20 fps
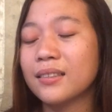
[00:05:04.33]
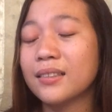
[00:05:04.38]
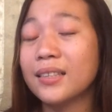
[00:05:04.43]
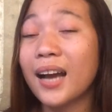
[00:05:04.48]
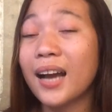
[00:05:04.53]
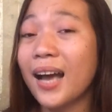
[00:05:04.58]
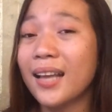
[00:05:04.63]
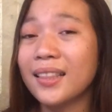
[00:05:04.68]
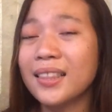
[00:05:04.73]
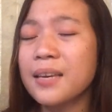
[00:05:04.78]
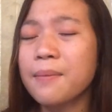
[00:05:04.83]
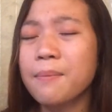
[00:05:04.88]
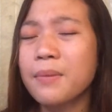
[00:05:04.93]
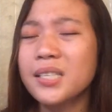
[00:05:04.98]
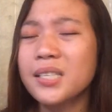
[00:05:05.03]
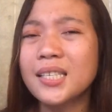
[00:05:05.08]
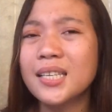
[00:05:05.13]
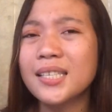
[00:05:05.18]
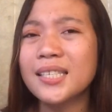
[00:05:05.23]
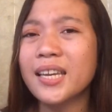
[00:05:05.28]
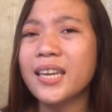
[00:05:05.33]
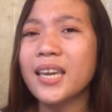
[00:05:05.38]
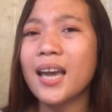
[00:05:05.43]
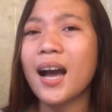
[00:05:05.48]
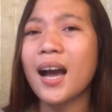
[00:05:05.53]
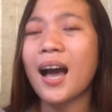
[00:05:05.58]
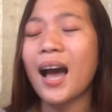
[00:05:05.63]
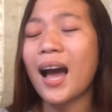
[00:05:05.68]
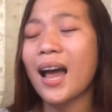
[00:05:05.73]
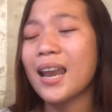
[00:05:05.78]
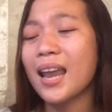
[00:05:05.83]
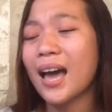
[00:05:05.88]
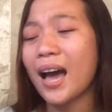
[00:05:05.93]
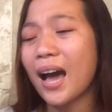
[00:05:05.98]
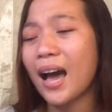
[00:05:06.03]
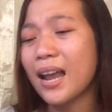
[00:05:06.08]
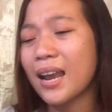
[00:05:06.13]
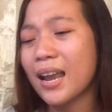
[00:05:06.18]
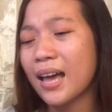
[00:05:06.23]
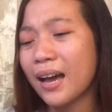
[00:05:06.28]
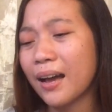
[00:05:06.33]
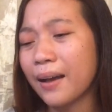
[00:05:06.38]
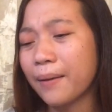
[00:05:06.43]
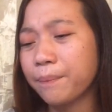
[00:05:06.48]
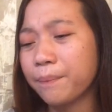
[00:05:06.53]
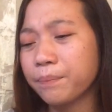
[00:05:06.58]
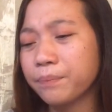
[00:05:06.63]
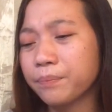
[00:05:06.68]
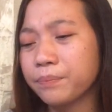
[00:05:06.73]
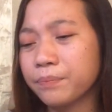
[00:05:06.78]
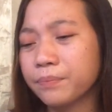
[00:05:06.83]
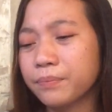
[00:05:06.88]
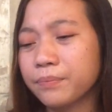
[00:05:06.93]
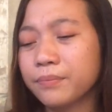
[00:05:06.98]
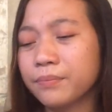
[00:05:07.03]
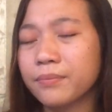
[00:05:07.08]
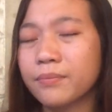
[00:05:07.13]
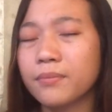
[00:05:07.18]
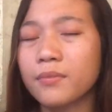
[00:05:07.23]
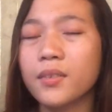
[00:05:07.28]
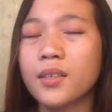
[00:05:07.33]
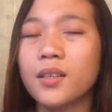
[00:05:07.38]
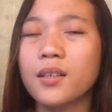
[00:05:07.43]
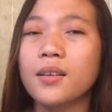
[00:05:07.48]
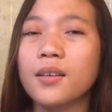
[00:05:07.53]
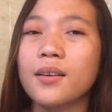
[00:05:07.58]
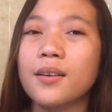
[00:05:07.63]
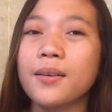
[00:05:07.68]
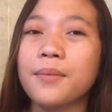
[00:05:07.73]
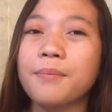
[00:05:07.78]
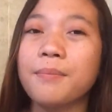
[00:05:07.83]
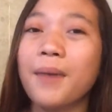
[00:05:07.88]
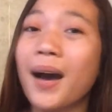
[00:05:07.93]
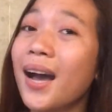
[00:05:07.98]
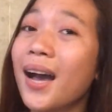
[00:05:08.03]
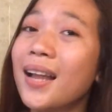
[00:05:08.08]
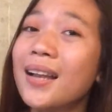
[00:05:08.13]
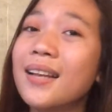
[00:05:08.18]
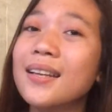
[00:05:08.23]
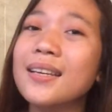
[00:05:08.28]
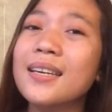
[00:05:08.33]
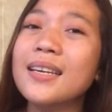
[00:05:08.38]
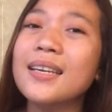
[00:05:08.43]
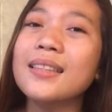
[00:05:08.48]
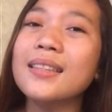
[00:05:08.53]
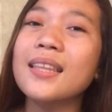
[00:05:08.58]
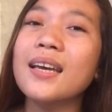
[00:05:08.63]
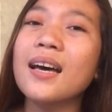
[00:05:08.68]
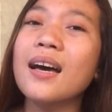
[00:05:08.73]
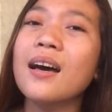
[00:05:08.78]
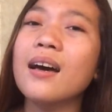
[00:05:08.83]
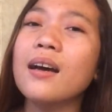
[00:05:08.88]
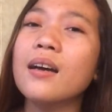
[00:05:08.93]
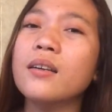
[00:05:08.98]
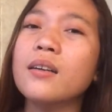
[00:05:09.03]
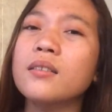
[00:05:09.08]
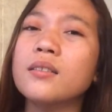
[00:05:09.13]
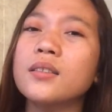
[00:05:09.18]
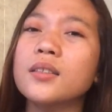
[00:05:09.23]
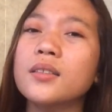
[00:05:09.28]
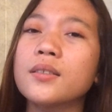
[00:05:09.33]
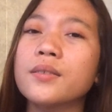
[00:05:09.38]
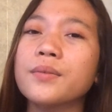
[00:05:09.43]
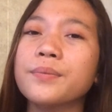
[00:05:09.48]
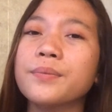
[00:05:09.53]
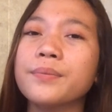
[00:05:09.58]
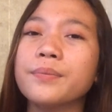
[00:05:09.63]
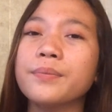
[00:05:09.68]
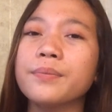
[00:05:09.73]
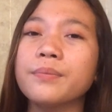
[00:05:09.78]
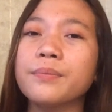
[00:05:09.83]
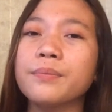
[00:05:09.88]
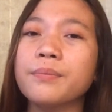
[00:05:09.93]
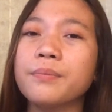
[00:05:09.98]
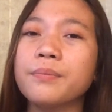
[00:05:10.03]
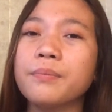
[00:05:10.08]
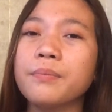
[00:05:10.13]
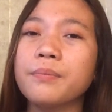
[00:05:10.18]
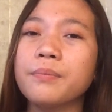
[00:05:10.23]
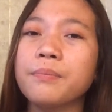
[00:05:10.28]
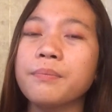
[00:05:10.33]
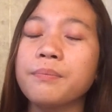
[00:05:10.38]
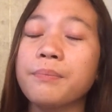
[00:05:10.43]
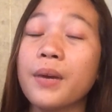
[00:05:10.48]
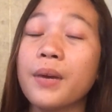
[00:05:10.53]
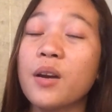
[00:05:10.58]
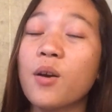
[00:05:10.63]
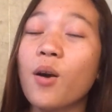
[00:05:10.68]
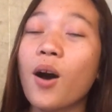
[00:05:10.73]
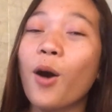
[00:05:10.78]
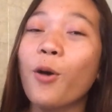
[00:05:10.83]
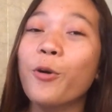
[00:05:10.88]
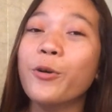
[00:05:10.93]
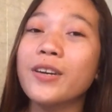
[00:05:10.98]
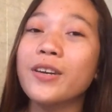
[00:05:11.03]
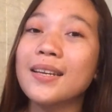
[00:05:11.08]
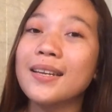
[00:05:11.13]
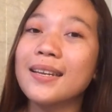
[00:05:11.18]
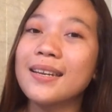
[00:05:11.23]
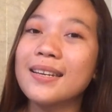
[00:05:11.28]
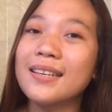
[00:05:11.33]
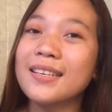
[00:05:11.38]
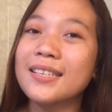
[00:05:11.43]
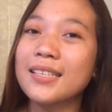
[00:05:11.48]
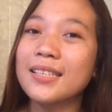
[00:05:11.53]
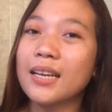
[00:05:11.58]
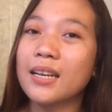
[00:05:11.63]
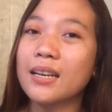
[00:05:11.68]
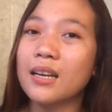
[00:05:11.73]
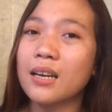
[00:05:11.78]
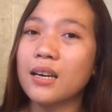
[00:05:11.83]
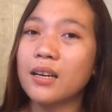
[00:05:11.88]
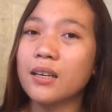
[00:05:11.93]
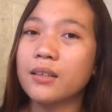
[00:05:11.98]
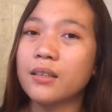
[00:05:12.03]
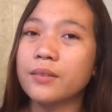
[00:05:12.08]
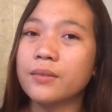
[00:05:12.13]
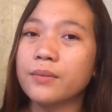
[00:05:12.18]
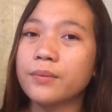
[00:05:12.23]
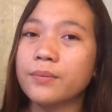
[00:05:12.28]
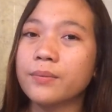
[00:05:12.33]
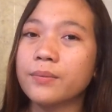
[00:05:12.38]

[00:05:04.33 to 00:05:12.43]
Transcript: ng ating masasayang alaala. Mahal kita, pero ako'y lilisan na.